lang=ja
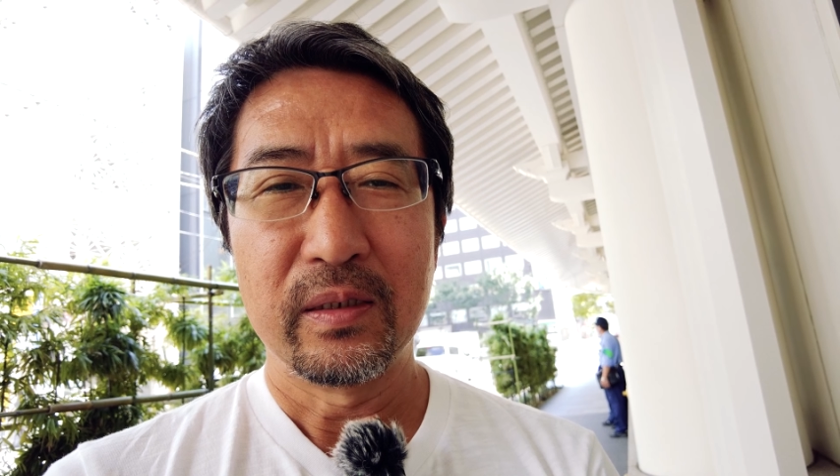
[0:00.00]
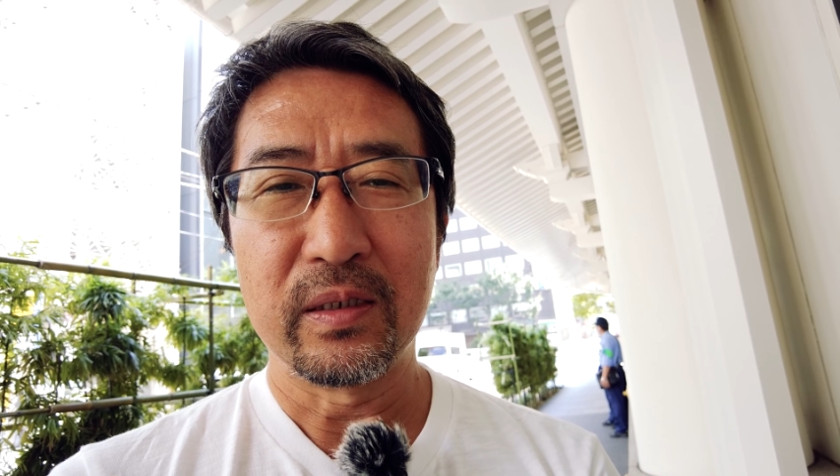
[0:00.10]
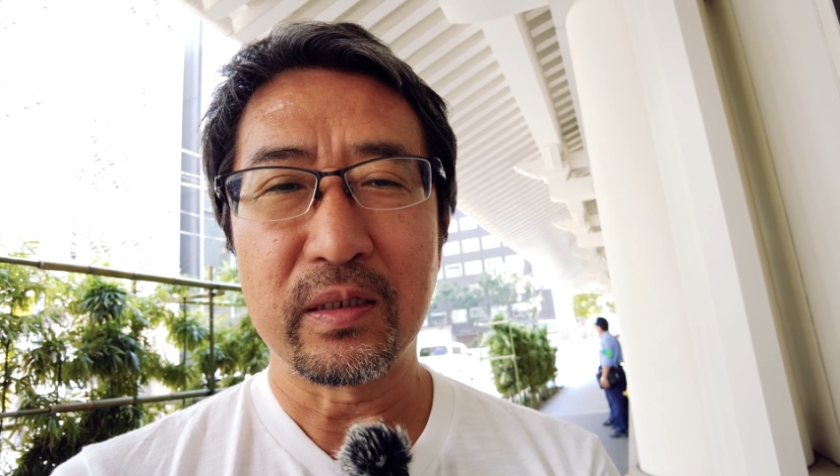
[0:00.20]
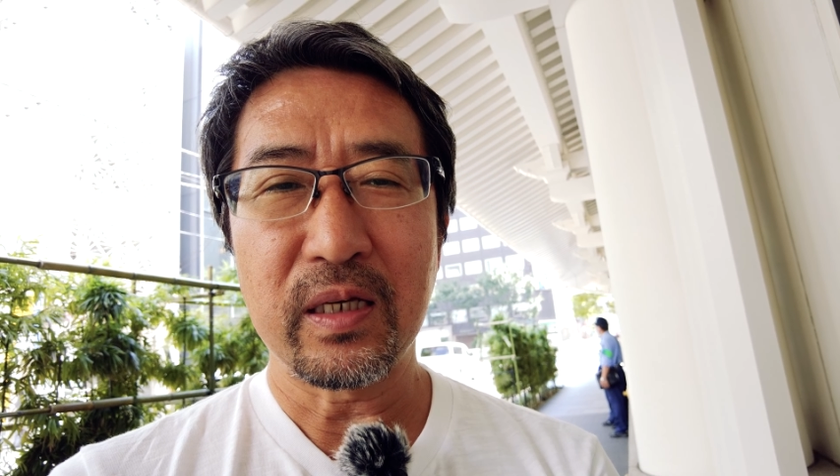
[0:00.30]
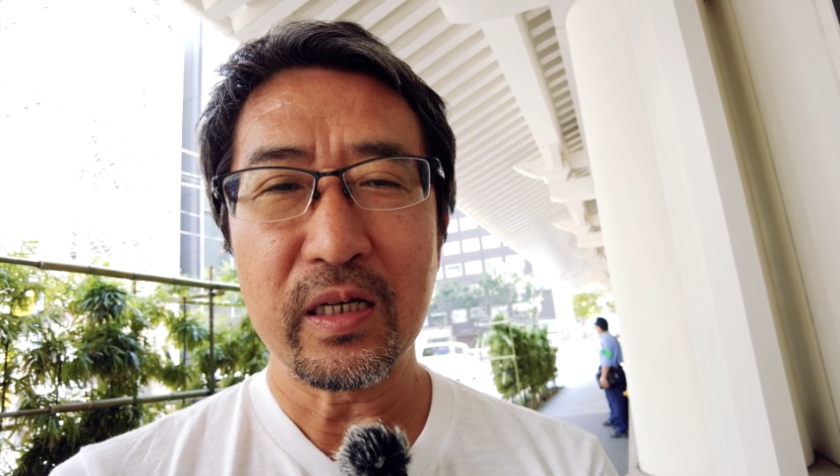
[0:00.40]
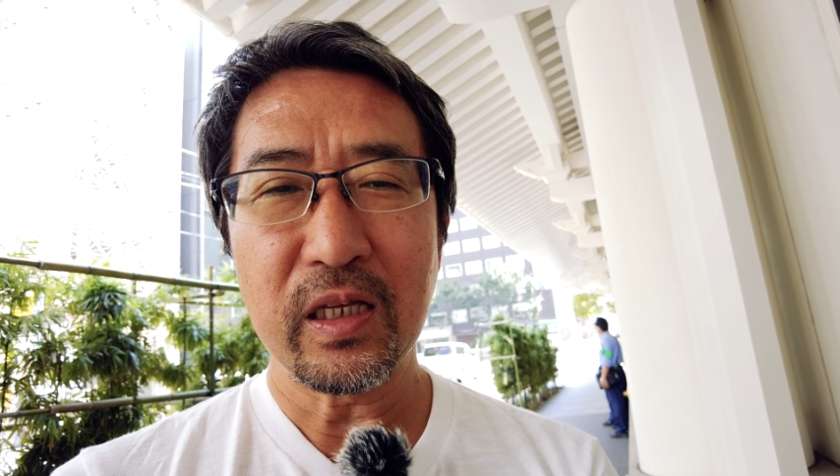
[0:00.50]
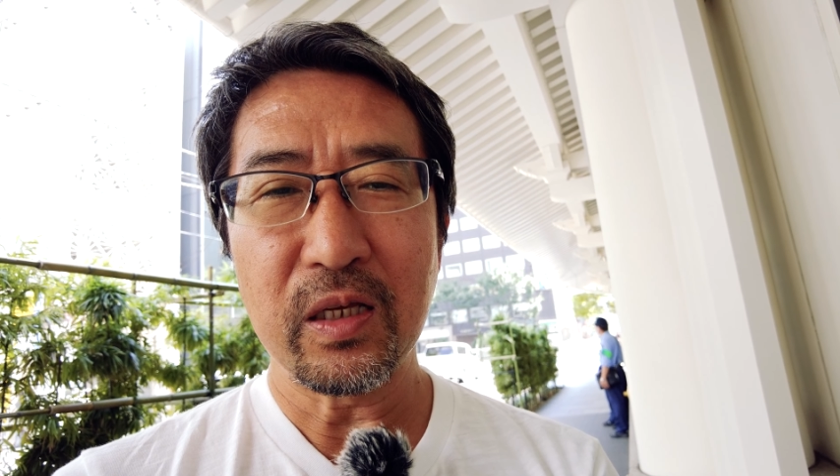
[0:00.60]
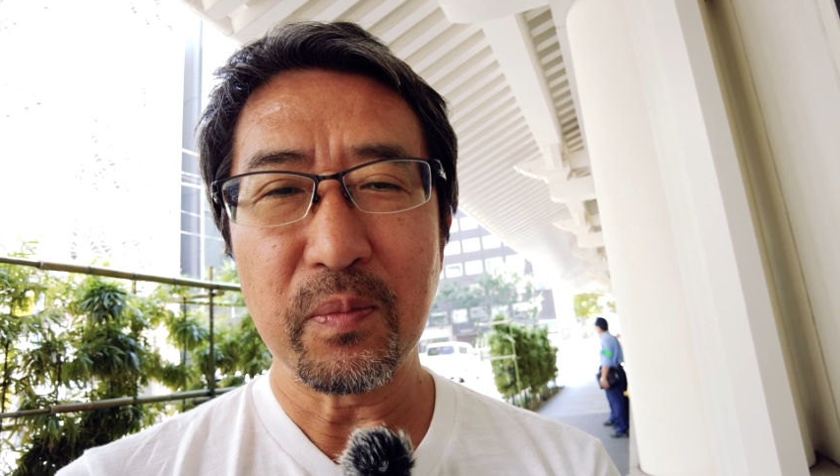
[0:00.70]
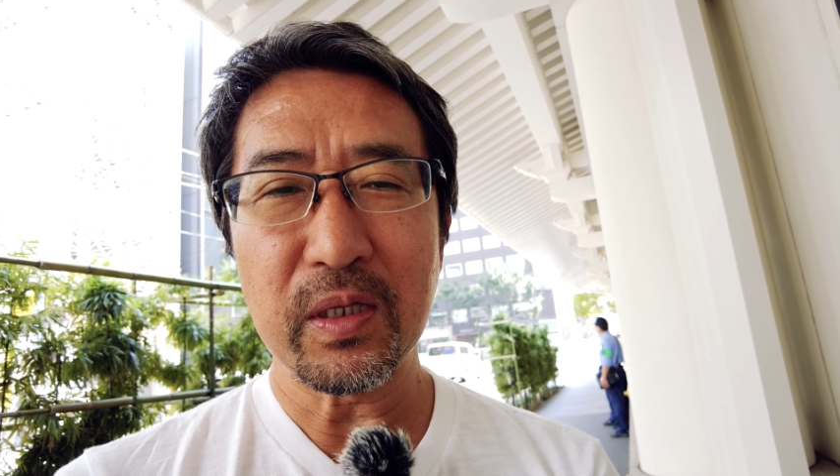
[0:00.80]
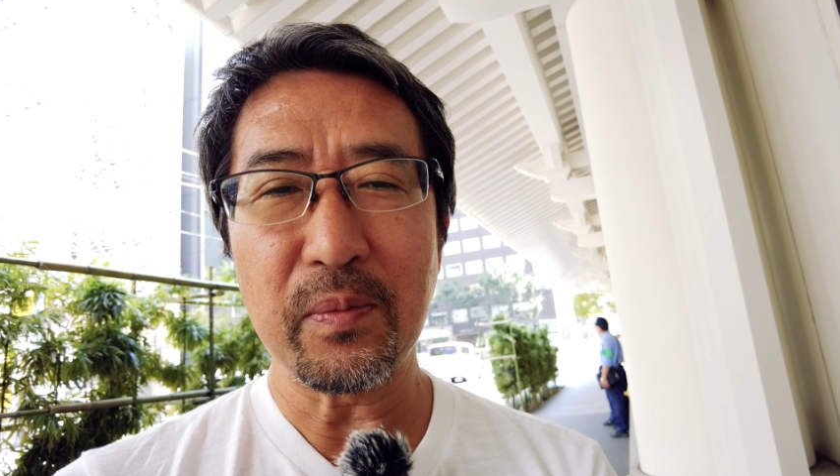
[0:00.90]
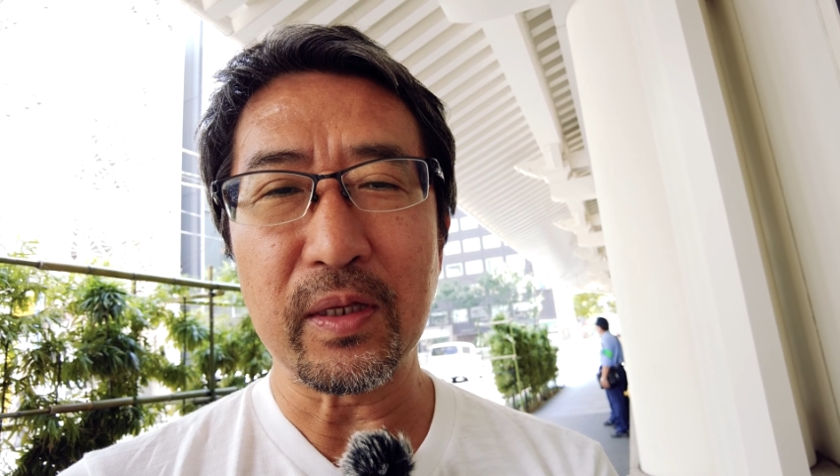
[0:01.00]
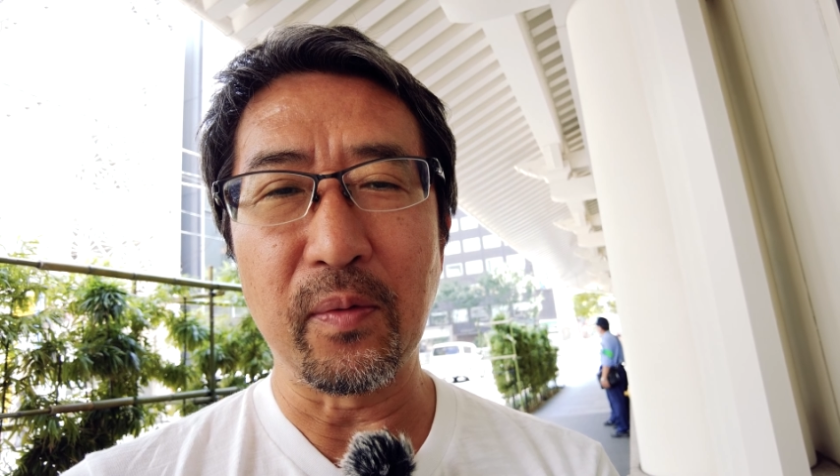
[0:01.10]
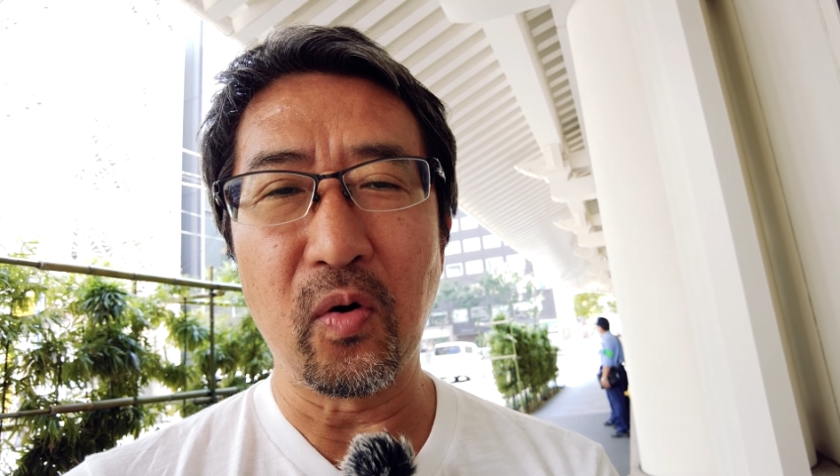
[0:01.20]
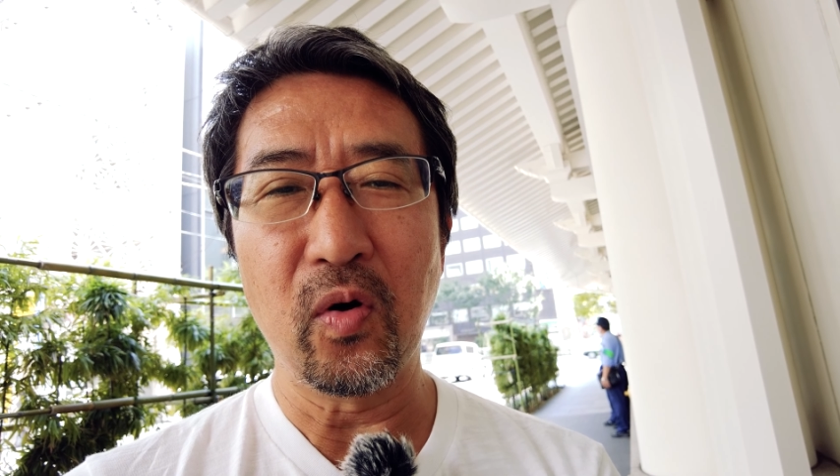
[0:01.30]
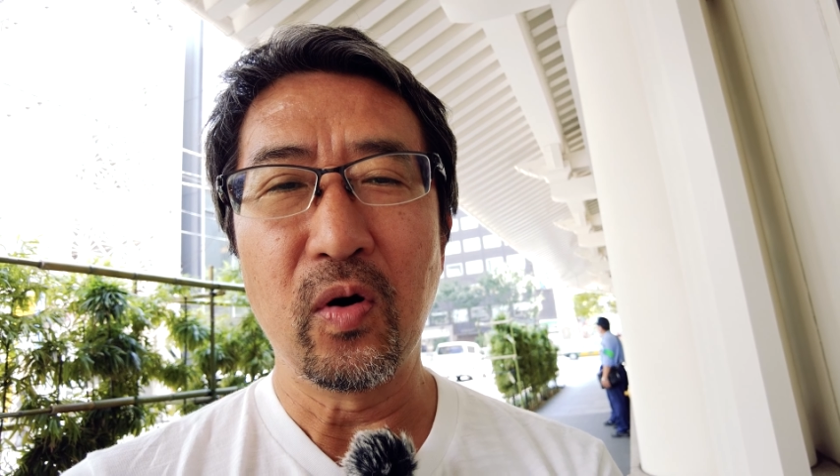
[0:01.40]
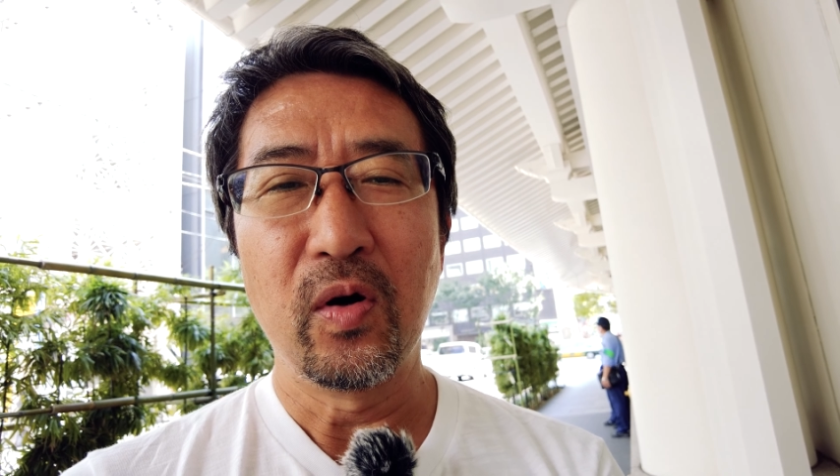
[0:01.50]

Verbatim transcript: 実際に見てみても